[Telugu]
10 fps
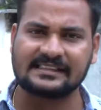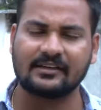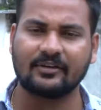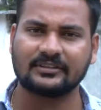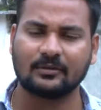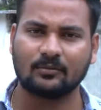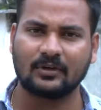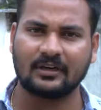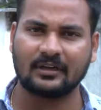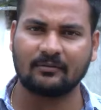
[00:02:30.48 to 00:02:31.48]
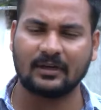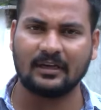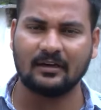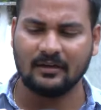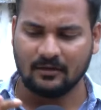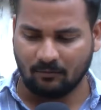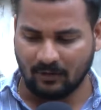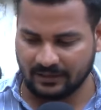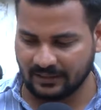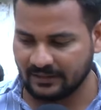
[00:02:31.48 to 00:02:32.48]
అస్యవస్థం ఉండడం వల్ల
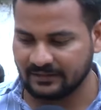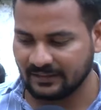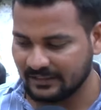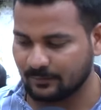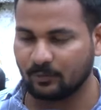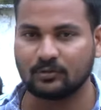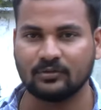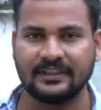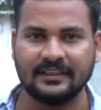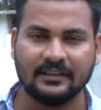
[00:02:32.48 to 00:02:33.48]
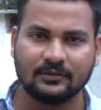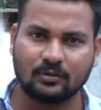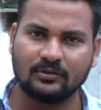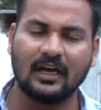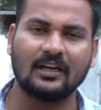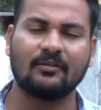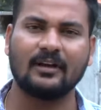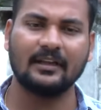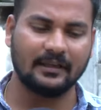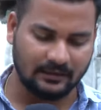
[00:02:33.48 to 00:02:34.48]
వాటర్ అనేది నిలిచిపోతుంది సో
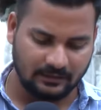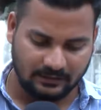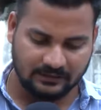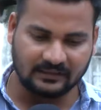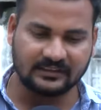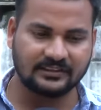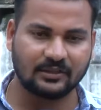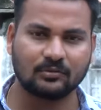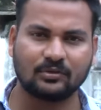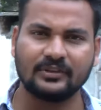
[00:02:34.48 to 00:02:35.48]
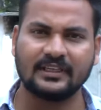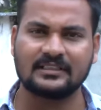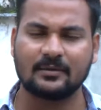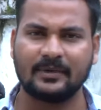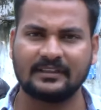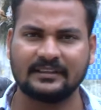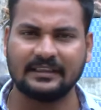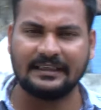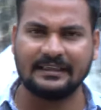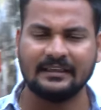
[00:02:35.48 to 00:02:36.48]
దానివల్లే ఇదంతా జరుగుతుంది అని చెప్పేసి
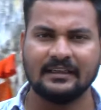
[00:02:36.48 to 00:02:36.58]
ఈ